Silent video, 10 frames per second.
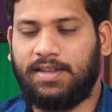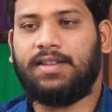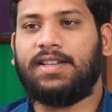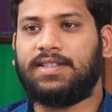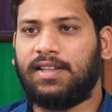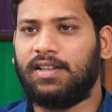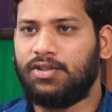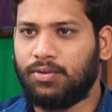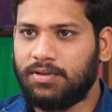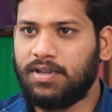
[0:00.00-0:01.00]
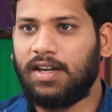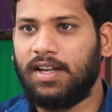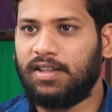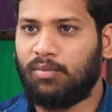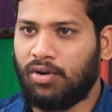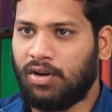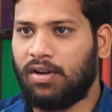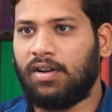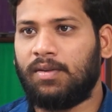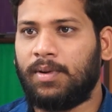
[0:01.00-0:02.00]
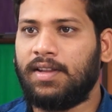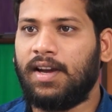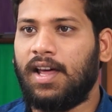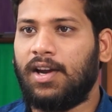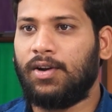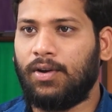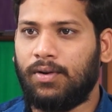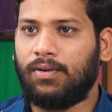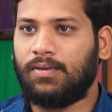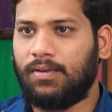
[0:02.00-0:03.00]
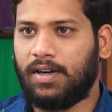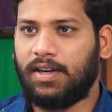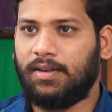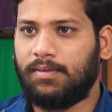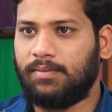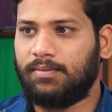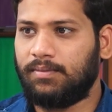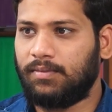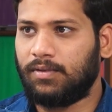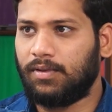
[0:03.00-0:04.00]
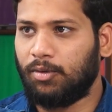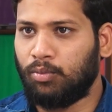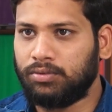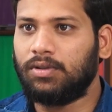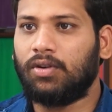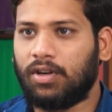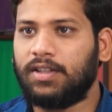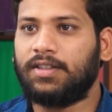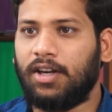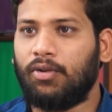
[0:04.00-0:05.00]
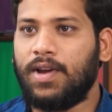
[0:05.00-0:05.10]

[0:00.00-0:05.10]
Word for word: సార్ దస్తగిరిని చూసినట్లయితే మొన్న మధ్యకాలంలో అంటే బూతులు కూడా తిట్టాడు